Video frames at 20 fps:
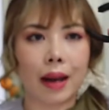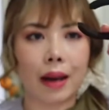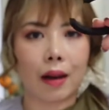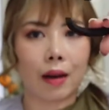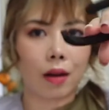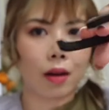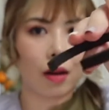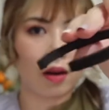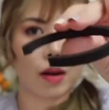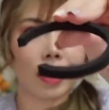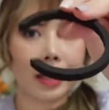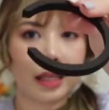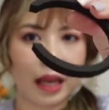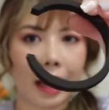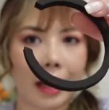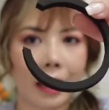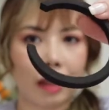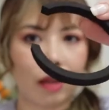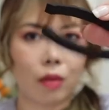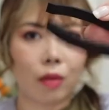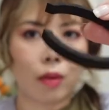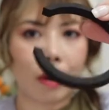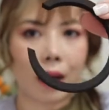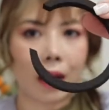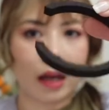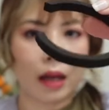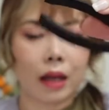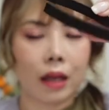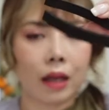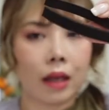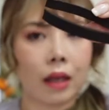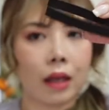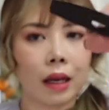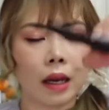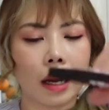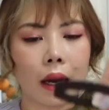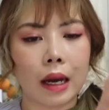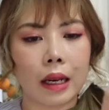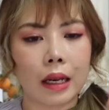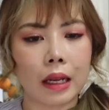แล้วก็ค่อยใส่ตัว
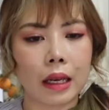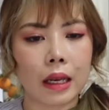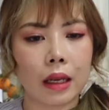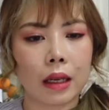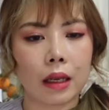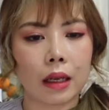อันนี้